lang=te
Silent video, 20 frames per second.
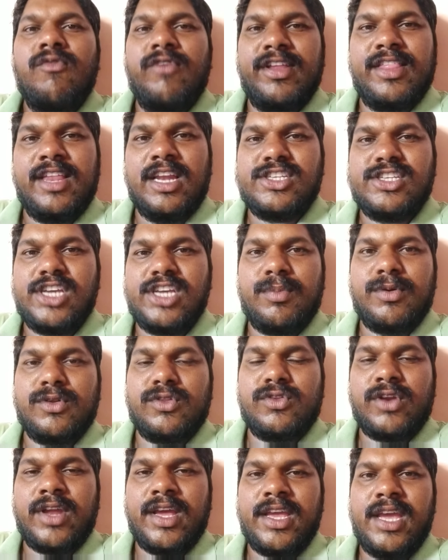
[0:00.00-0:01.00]
విడుదల
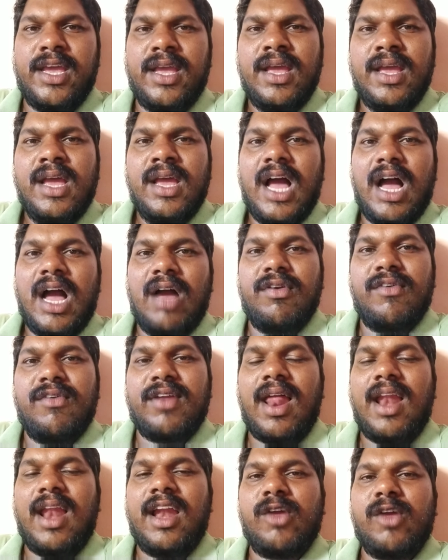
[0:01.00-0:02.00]
చేయబోతున్నాయి ఆ
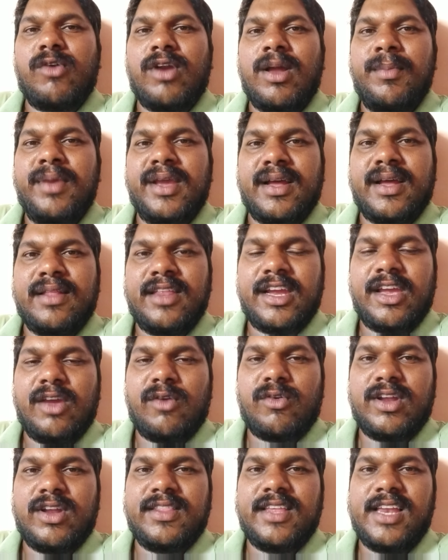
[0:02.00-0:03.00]
వివరాలన్నీ కూడా మీకు అందరికీ
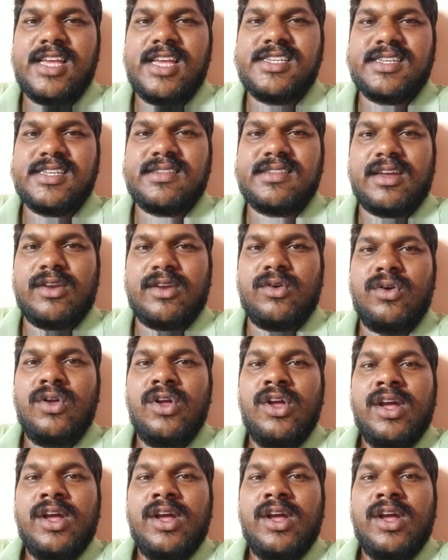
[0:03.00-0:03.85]
కూడా తెలియజేస్తాను